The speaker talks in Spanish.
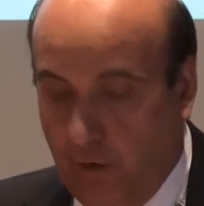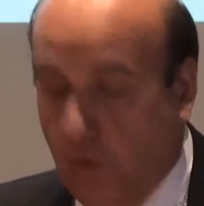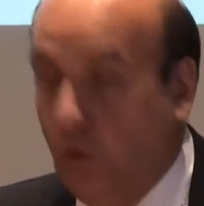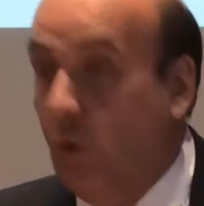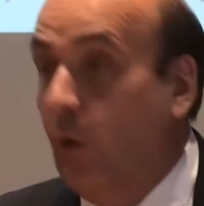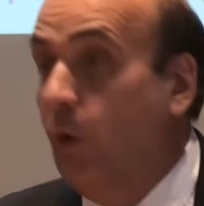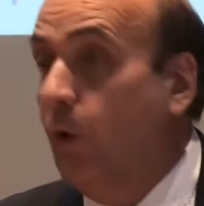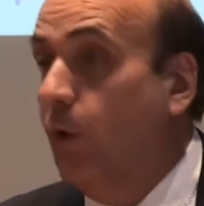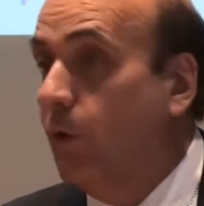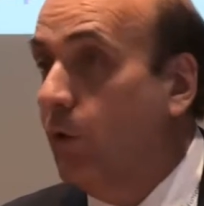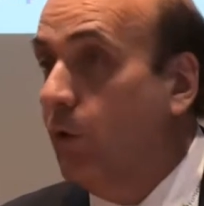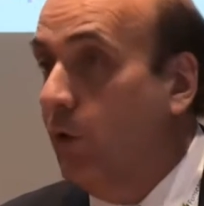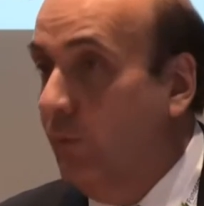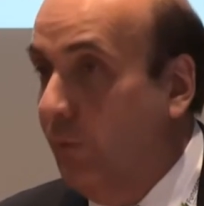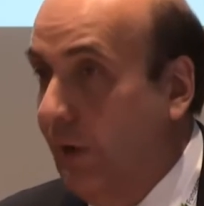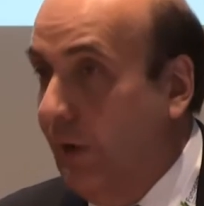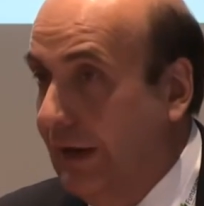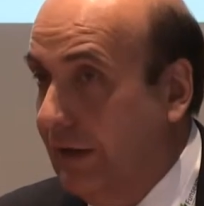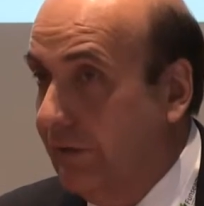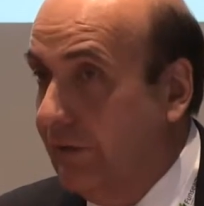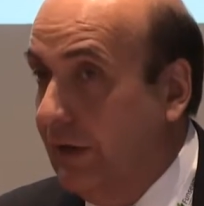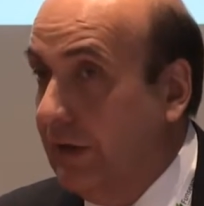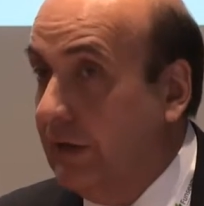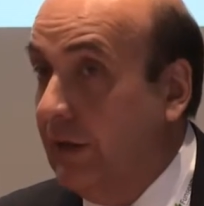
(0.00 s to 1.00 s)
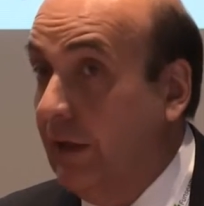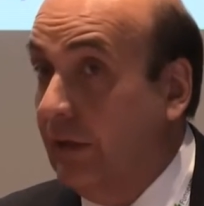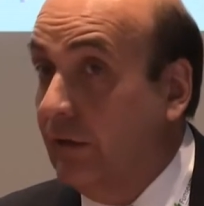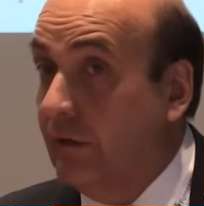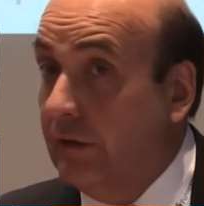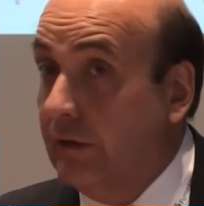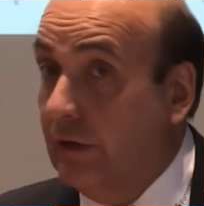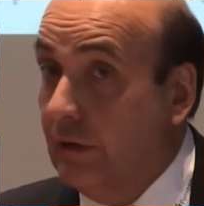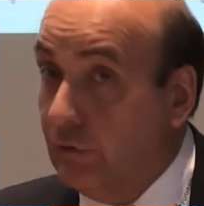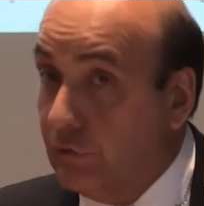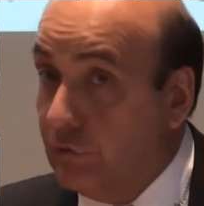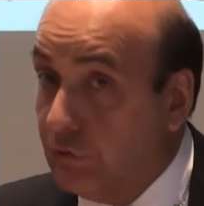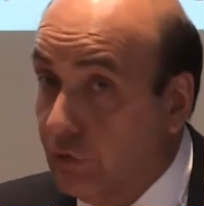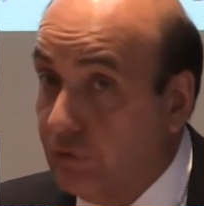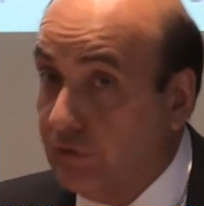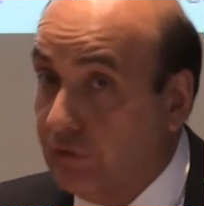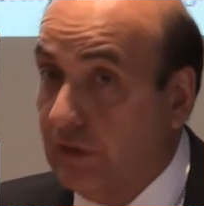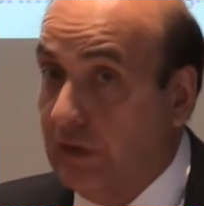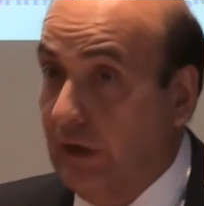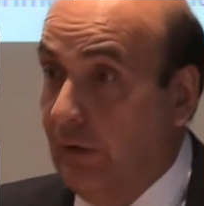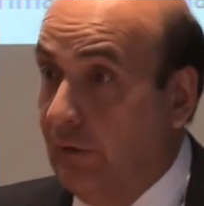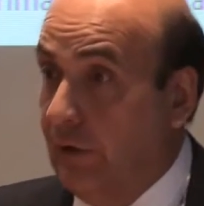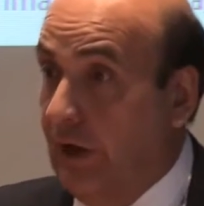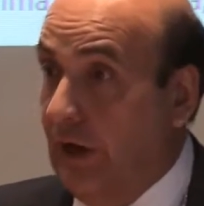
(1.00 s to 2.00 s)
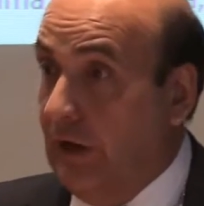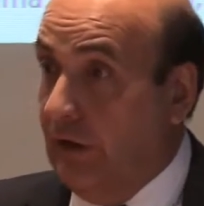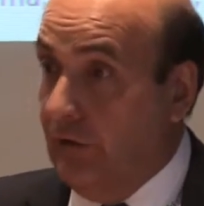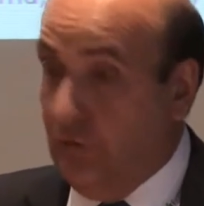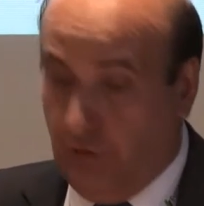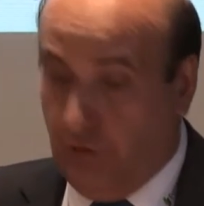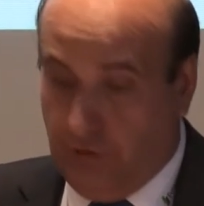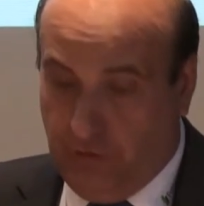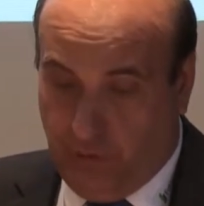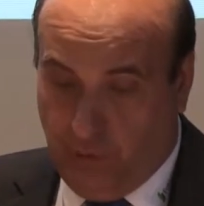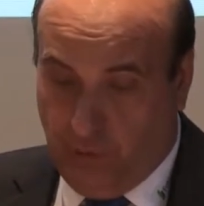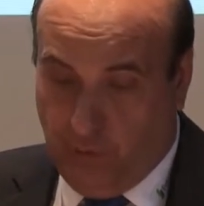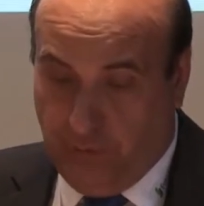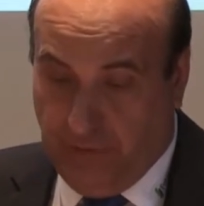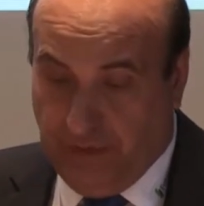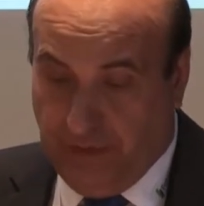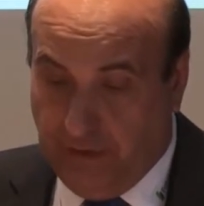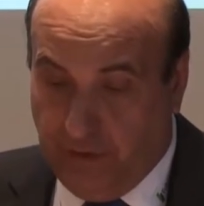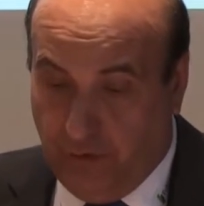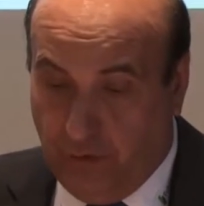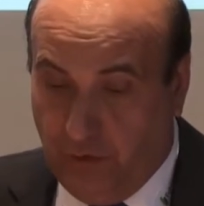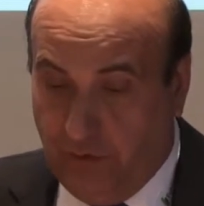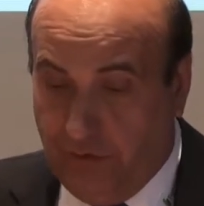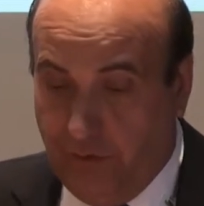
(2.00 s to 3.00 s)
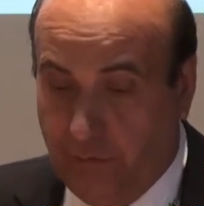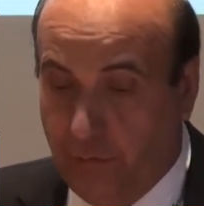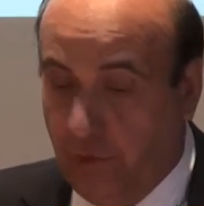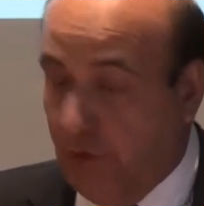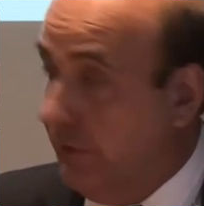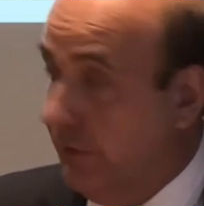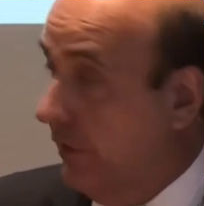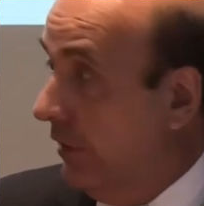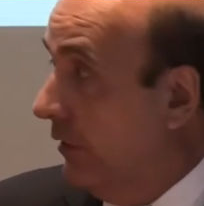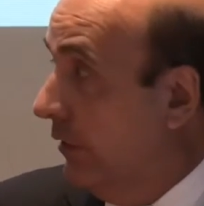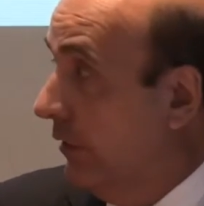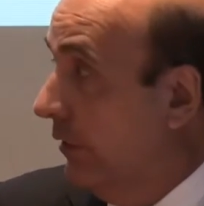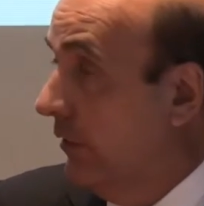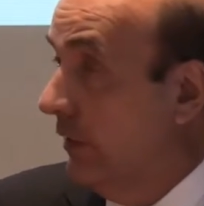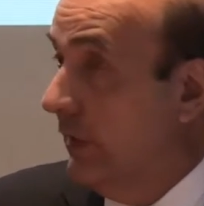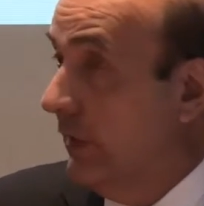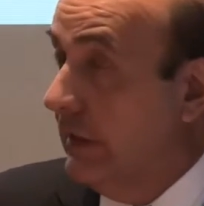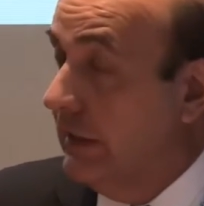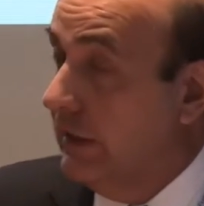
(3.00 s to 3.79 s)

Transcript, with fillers: o como Alemania, donde los costes laborales son un 29%